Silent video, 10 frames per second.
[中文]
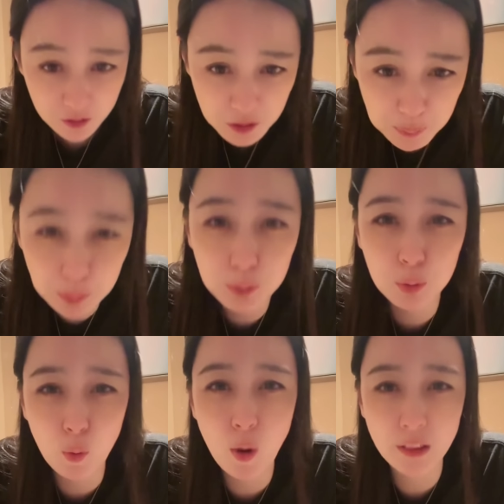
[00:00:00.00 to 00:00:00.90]
你不
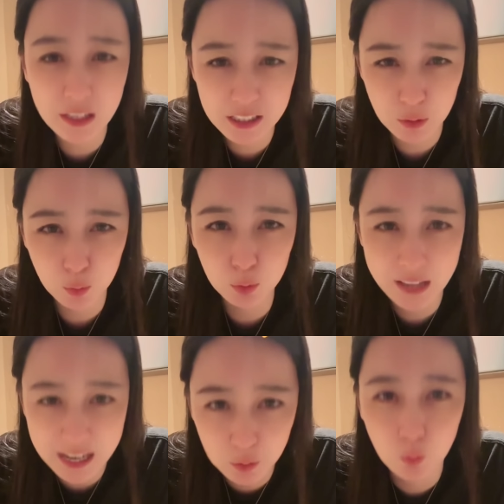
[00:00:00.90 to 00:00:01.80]
说话那礼物
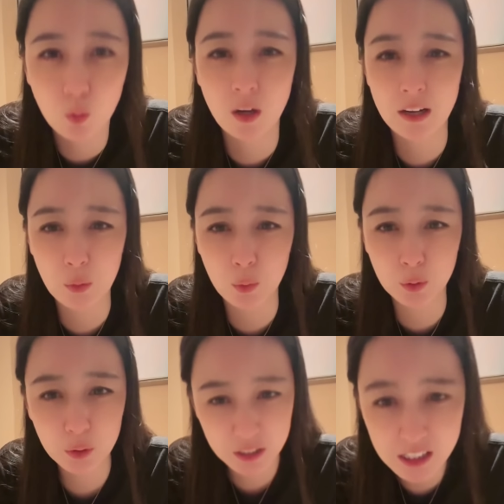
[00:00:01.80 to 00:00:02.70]
太多了，我
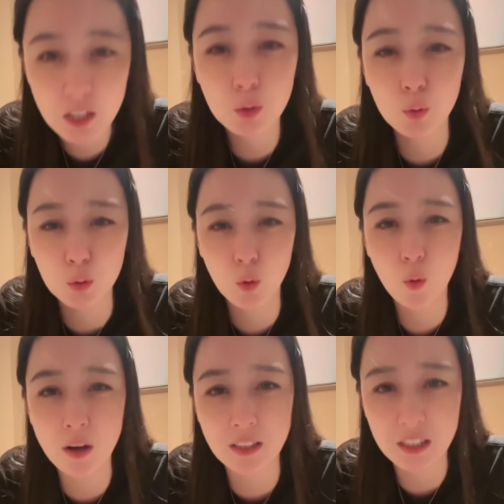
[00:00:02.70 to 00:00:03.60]
都一定要说说
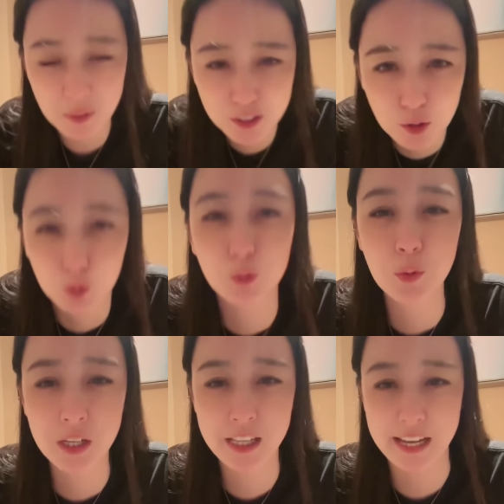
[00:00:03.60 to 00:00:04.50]
话，让你们少
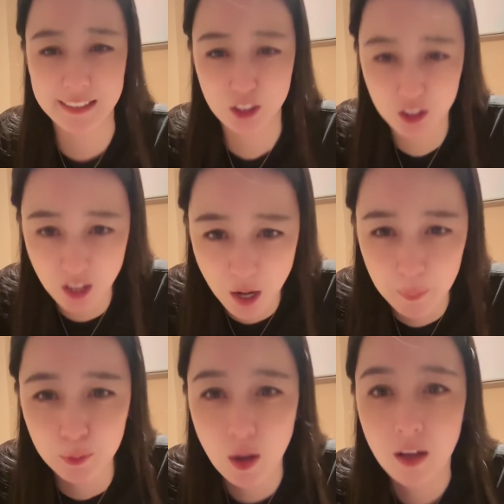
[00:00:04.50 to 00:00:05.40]
送一点，知道
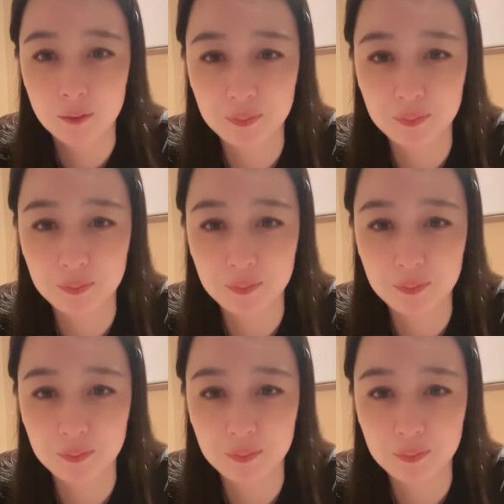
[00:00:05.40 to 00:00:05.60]
不？